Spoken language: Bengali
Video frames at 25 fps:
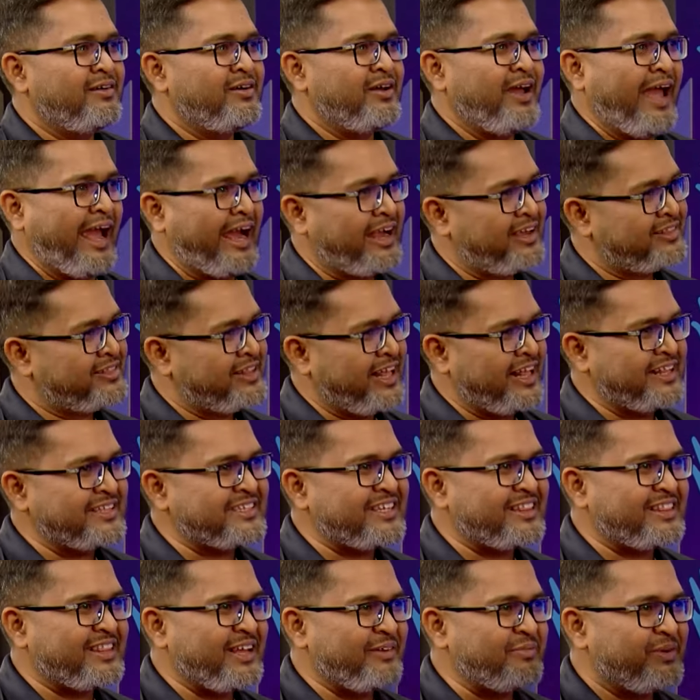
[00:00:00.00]
এক
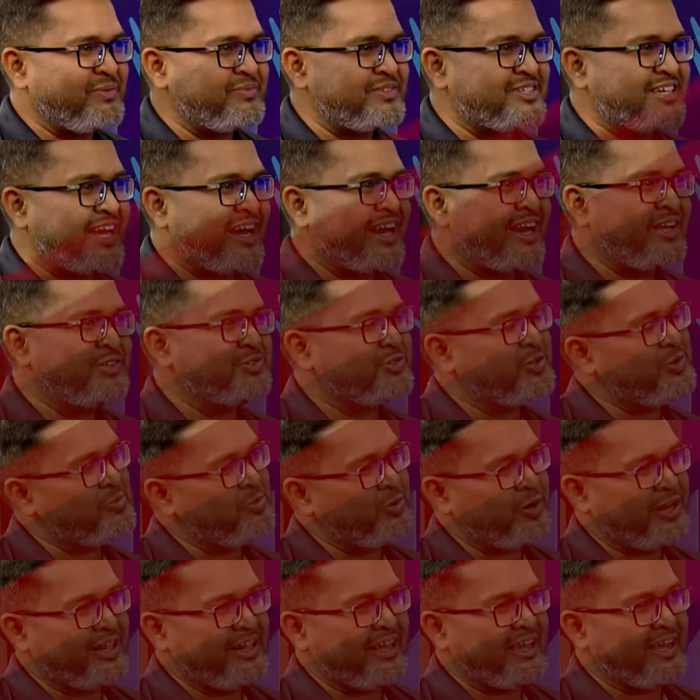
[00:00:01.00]
তানজিদ তামিম ছাড়া যদি
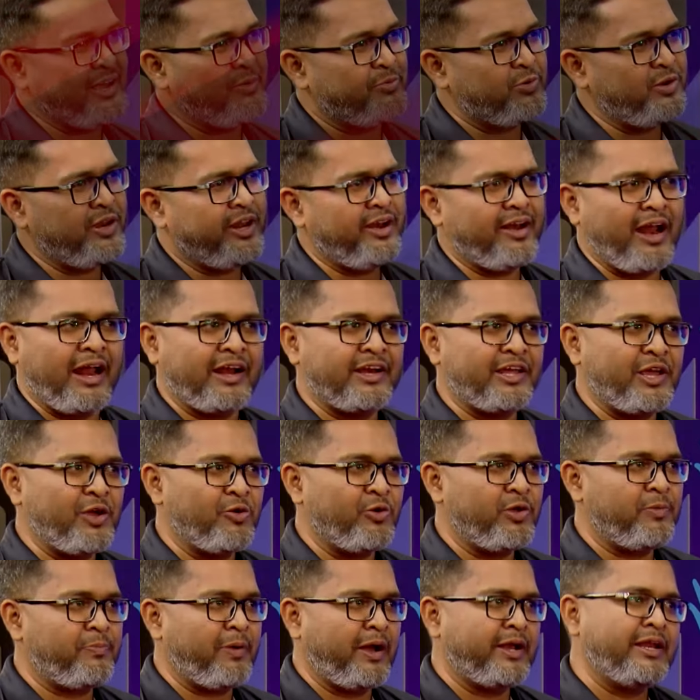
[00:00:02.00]
মোটা দাগে বলি রান
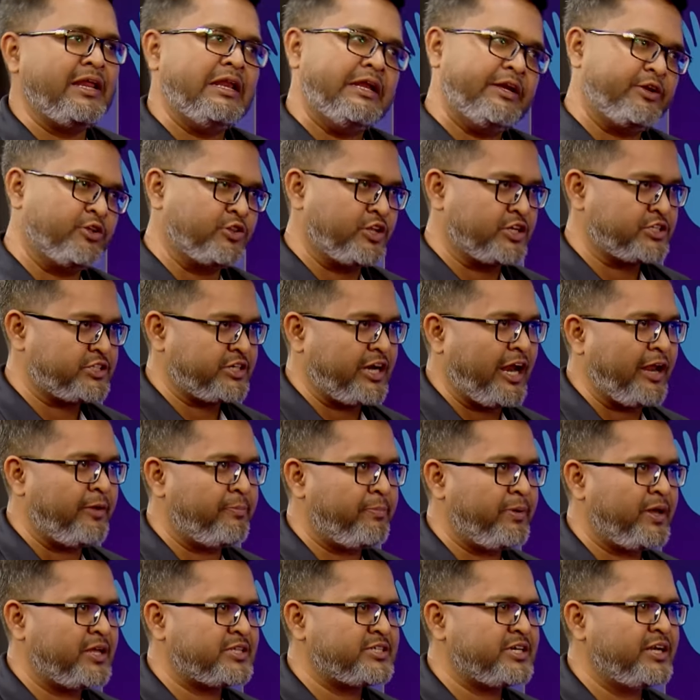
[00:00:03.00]
কেউই পায়নি লিটন দাস রান
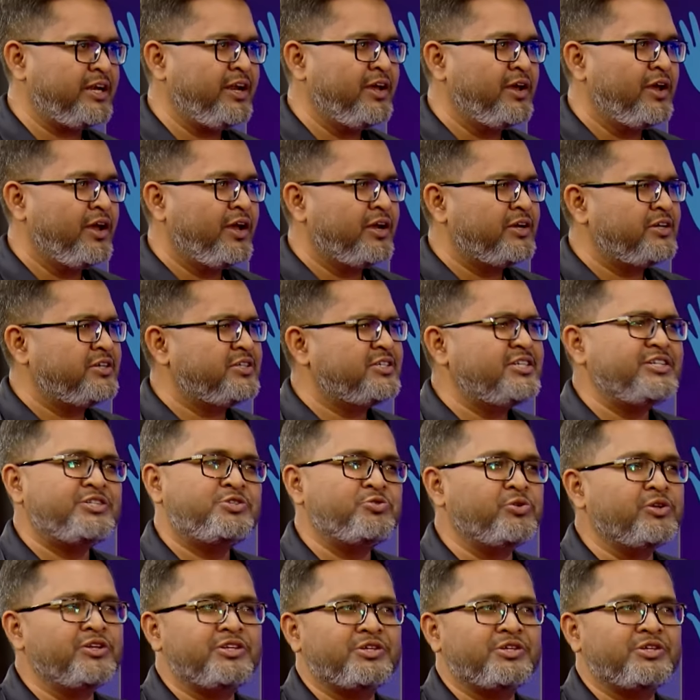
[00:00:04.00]
পেয়েছেন টি টোয়েন্টি